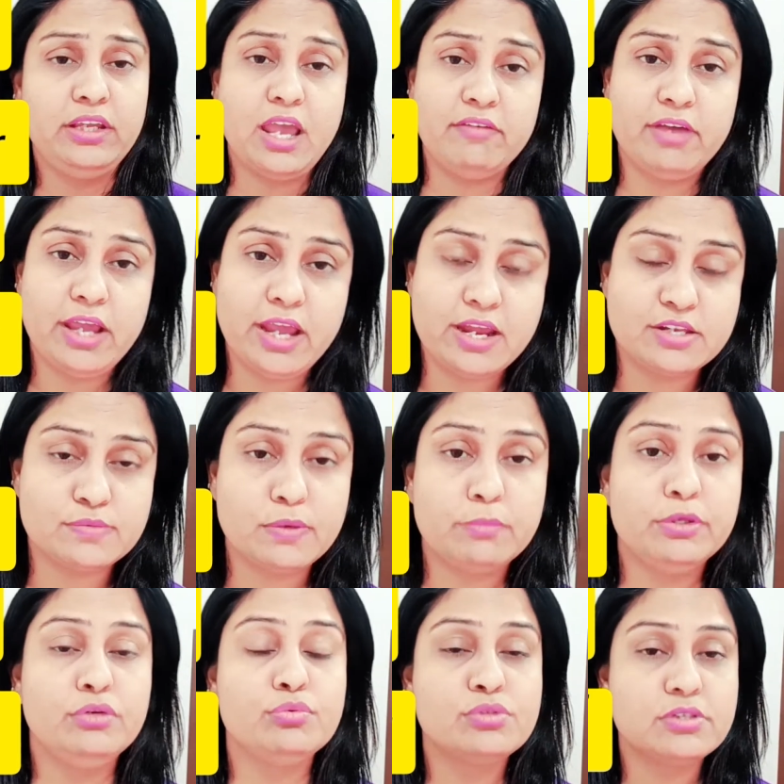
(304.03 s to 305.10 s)
आई वाई हेयर स्पा
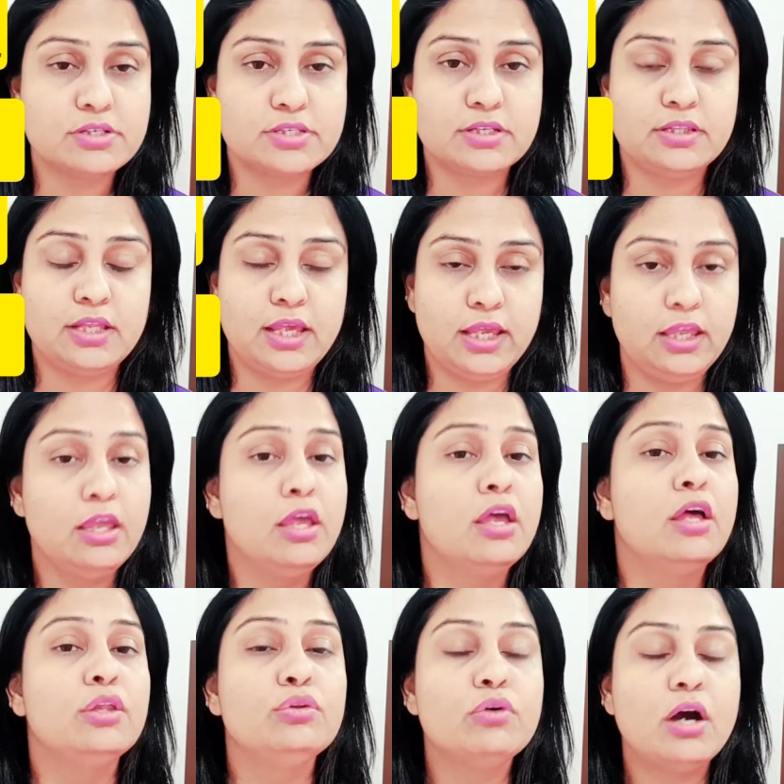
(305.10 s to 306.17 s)
भी यूज़ कर सकते हैं
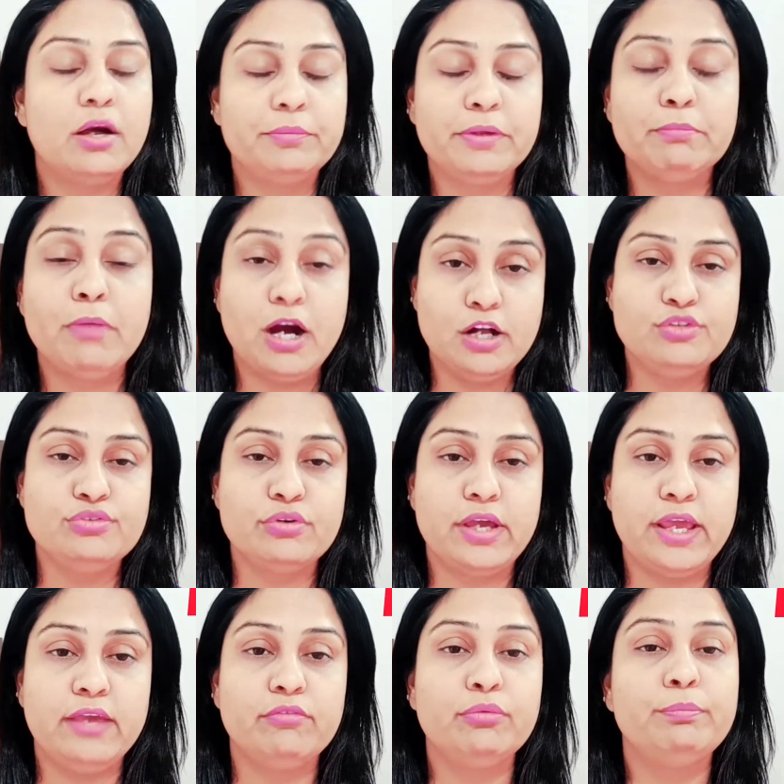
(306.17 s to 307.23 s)
तो आपके बाल जो
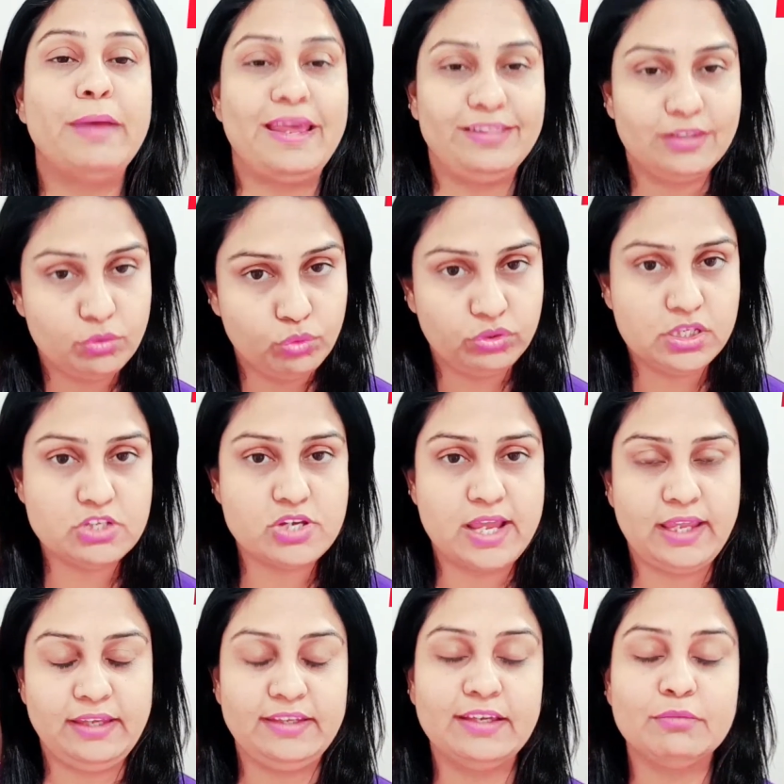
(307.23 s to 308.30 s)
है वो बेहतर होते
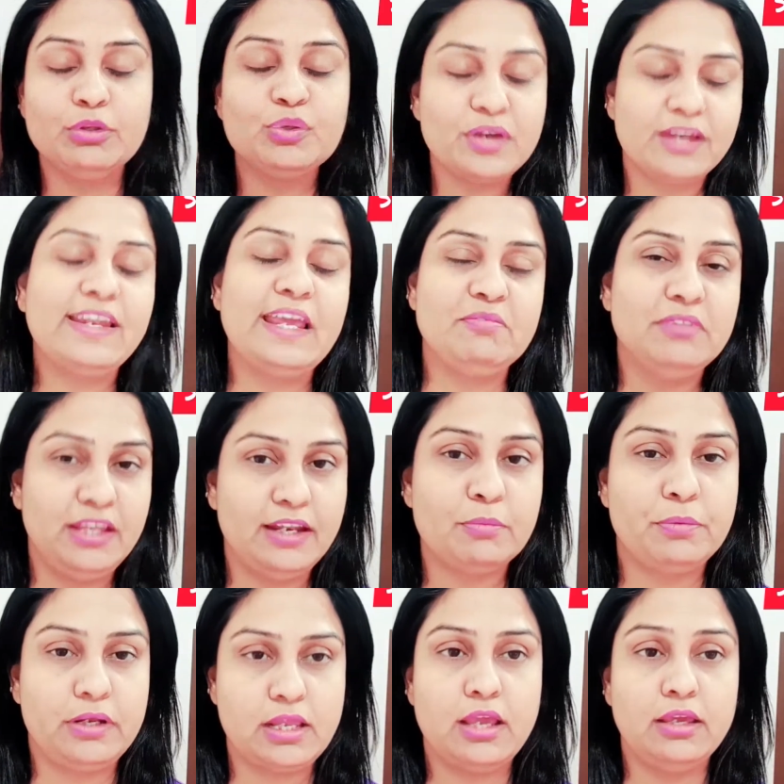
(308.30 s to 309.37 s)
जाएंगे हमें थोड़ा टाइम देना
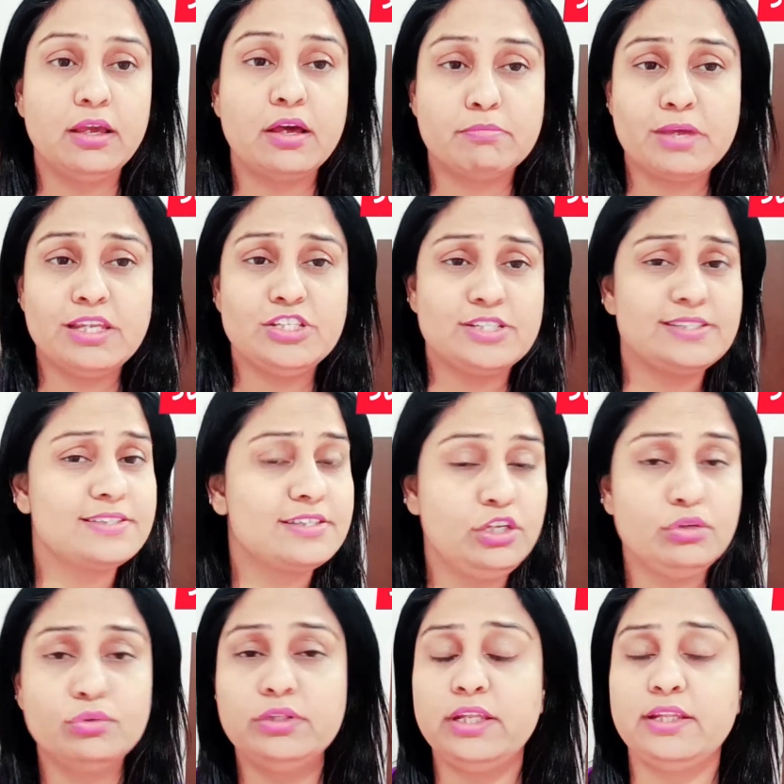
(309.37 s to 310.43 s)
पड़ता है हमारी जैसे स्किन
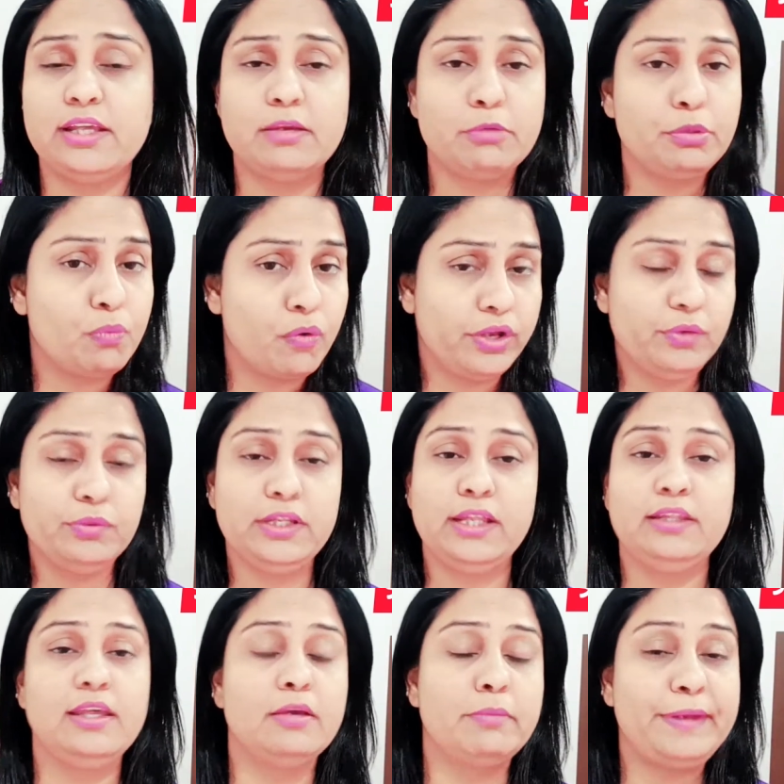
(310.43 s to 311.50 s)
को देते हैं हमारी बॉडी को
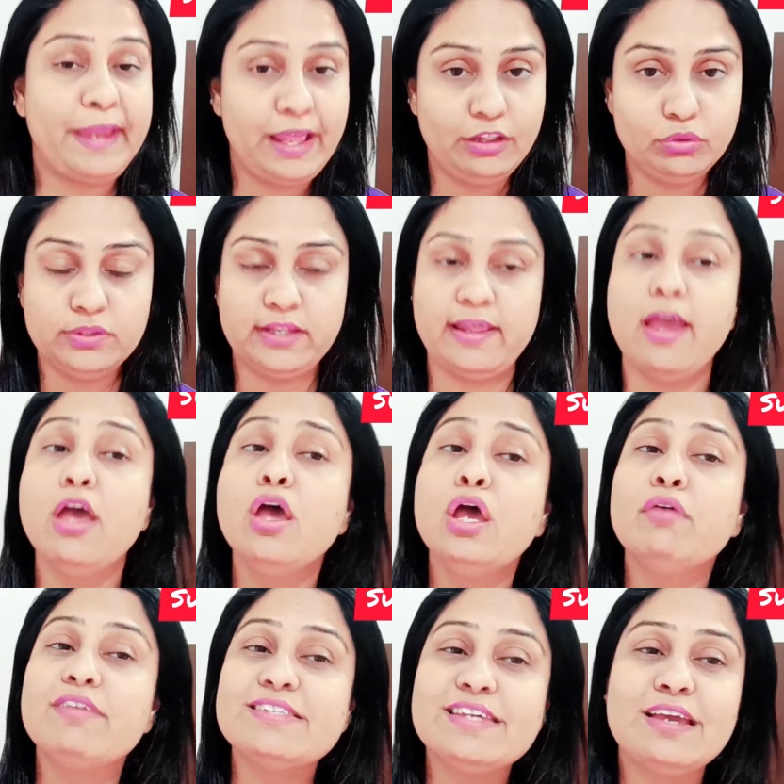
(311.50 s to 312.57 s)
देते हैं हमारी हेल्थ को देते हैं
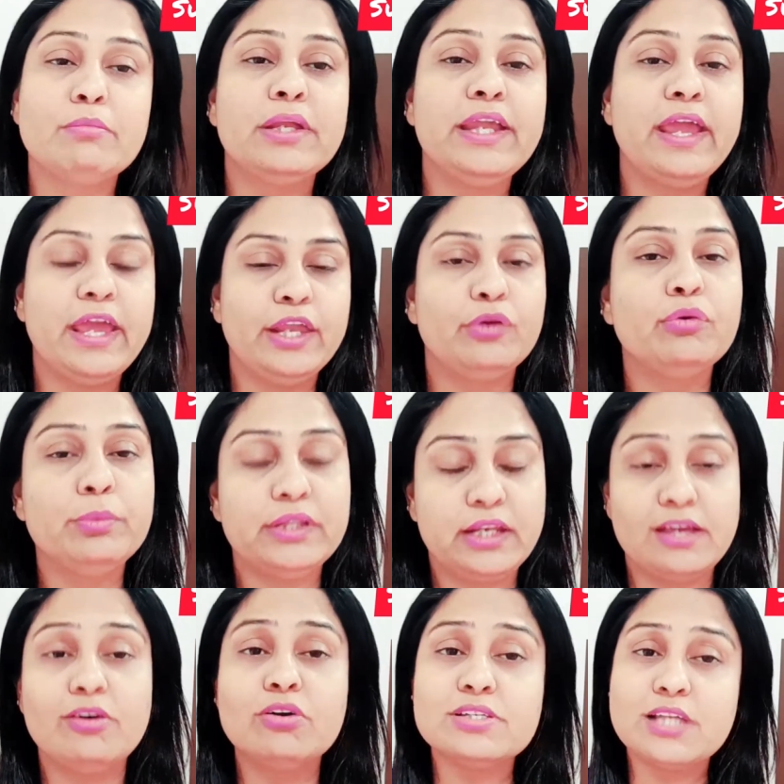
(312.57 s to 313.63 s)
वैसे ही हमारे हेयर को भी देना
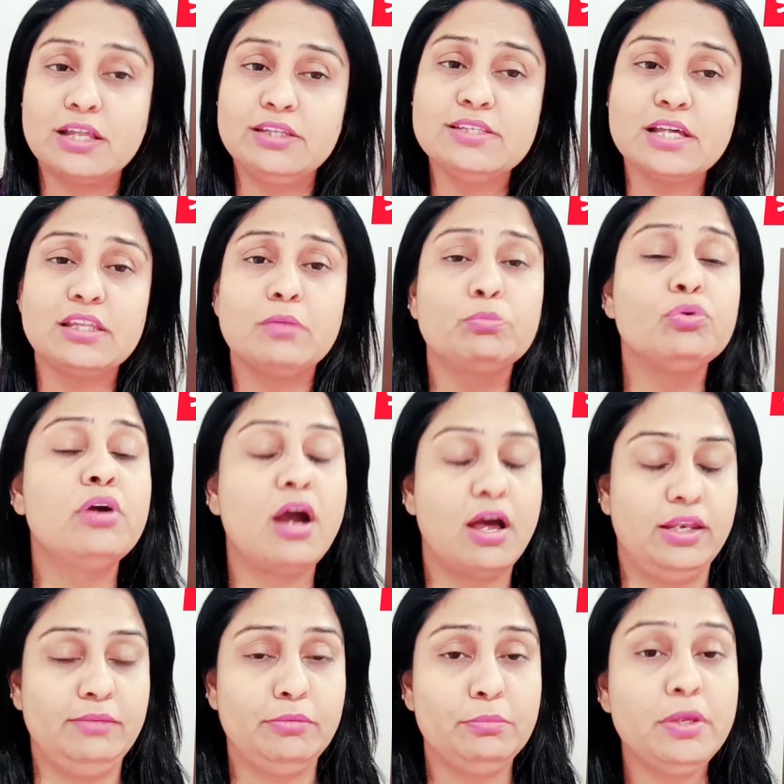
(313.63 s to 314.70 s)
है और साथ ही साथ आपको
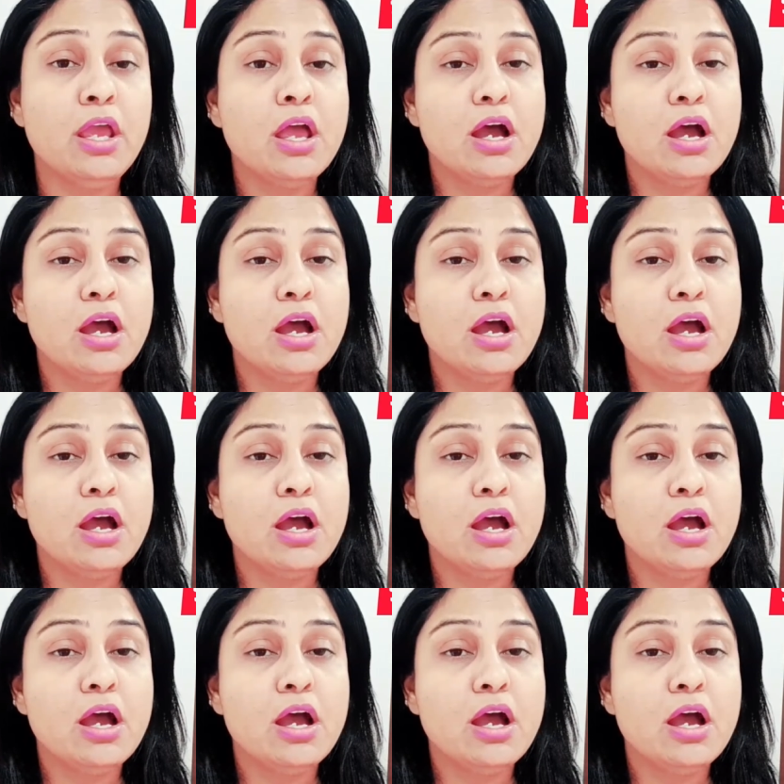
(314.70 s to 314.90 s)
खाने में भी